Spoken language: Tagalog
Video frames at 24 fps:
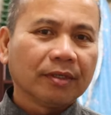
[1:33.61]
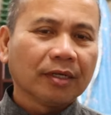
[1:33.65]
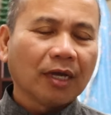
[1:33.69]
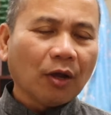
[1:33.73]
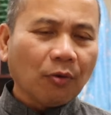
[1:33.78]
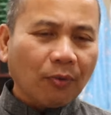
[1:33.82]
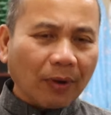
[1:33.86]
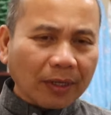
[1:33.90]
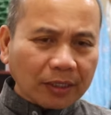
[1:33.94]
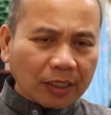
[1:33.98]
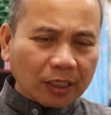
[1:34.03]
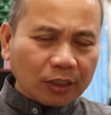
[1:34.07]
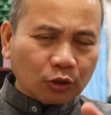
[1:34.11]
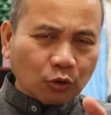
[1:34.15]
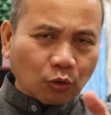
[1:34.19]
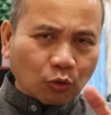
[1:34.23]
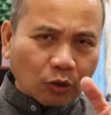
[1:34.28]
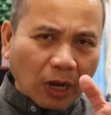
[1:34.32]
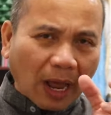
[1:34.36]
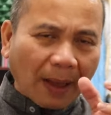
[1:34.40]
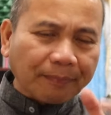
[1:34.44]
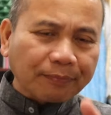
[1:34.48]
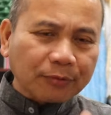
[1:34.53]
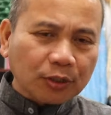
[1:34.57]
I want us to
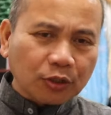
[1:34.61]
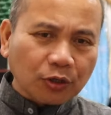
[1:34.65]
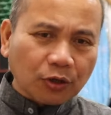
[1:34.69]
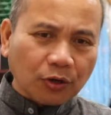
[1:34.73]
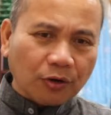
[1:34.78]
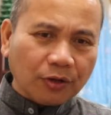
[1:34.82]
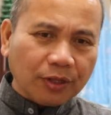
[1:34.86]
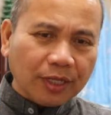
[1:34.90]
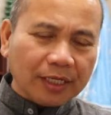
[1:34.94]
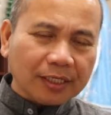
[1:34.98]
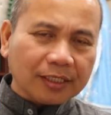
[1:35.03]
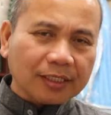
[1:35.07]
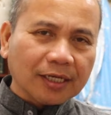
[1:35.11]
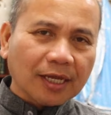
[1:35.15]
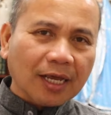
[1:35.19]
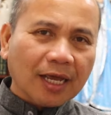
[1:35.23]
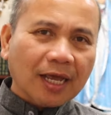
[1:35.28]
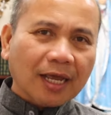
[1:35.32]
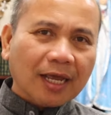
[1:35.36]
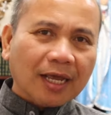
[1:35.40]
capture this